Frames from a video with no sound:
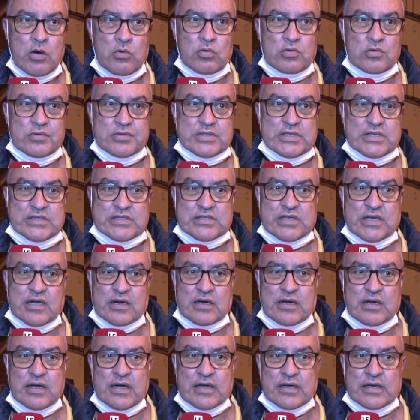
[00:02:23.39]

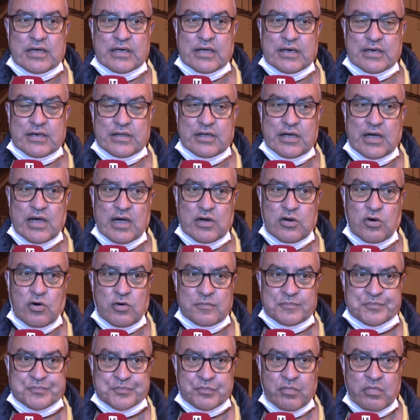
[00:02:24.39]
وانتصار الأخير
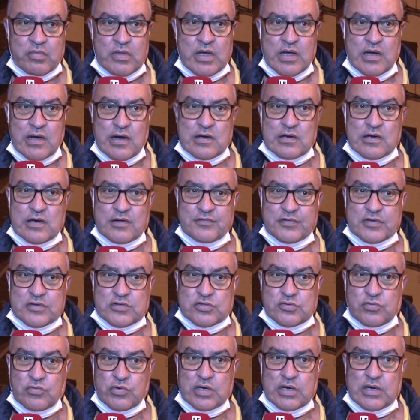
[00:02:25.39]
ديالو على
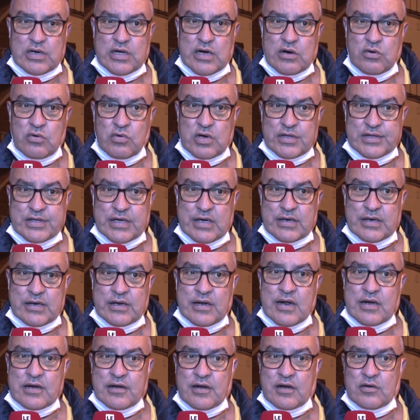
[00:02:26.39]
فنزويلا هو
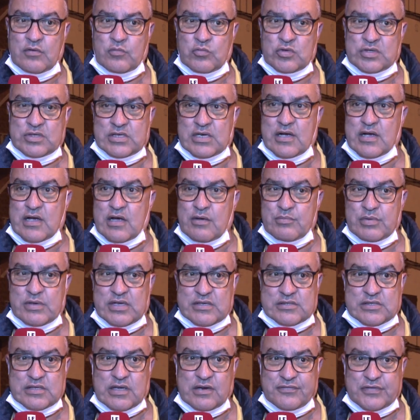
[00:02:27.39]
دليل أن المنتخب
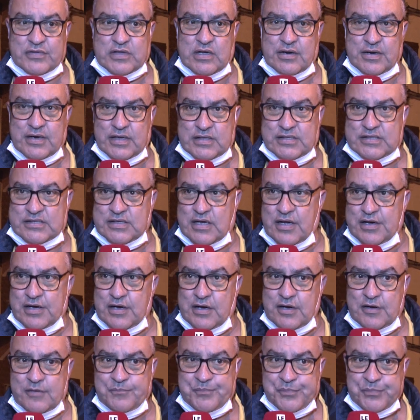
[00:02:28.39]
يسير في الطريق
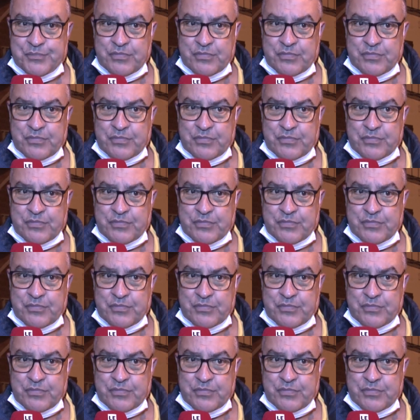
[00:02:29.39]
الصحيح